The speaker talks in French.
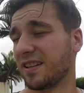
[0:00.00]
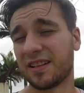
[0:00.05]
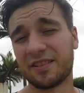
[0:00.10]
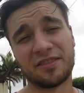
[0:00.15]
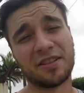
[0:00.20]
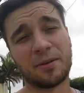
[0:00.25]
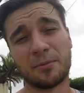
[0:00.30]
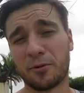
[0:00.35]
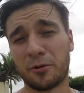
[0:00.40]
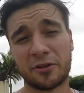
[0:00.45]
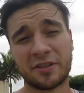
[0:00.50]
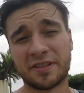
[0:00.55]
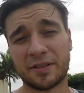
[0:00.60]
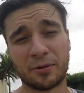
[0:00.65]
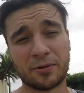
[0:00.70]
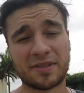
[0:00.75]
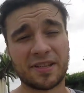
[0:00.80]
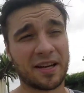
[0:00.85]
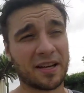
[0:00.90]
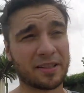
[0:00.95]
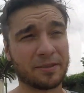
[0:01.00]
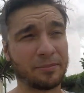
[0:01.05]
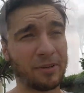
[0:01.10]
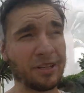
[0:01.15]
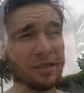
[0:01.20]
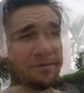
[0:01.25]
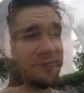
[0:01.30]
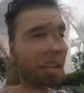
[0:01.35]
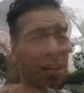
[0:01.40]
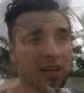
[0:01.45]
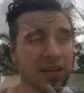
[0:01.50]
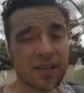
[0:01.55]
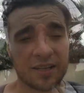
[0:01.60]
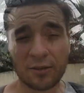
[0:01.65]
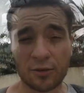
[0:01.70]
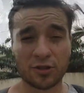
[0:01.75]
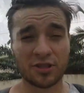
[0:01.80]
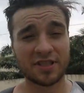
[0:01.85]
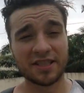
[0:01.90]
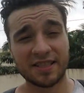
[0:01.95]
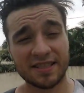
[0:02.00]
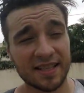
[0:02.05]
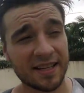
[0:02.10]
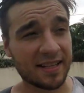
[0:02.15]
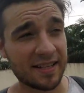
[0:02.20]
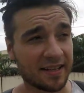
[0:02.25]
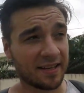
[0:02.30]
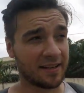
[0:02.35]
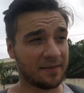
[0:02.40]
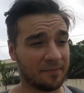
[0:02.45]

évidemment ici on ne s'arrête pas. Et donc je disais,